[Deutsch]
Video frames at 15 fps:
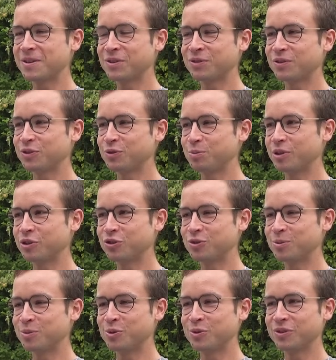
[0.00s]
Das war super
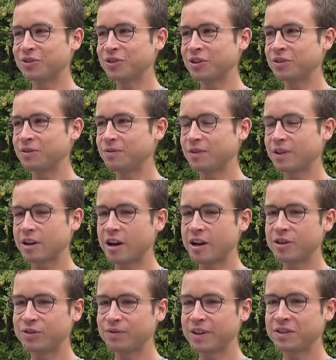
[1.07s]
Stimmung. Es hat, war
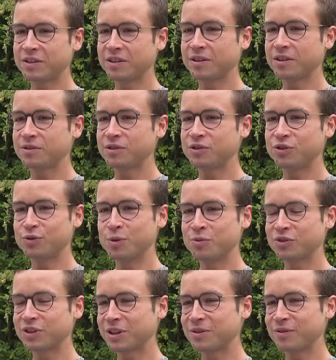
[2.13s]
geiles Wetter. Die
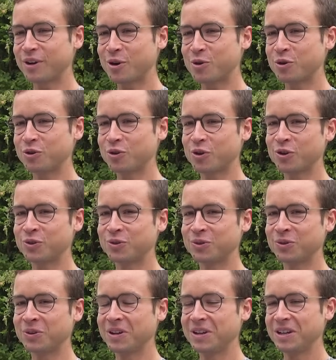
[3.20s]
Schwimmstrecke war auch in
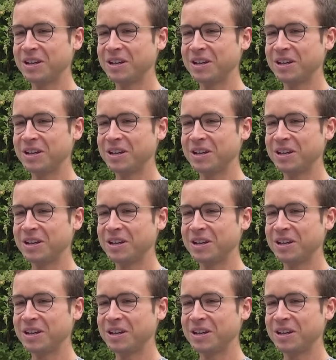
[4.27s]
Ordnung.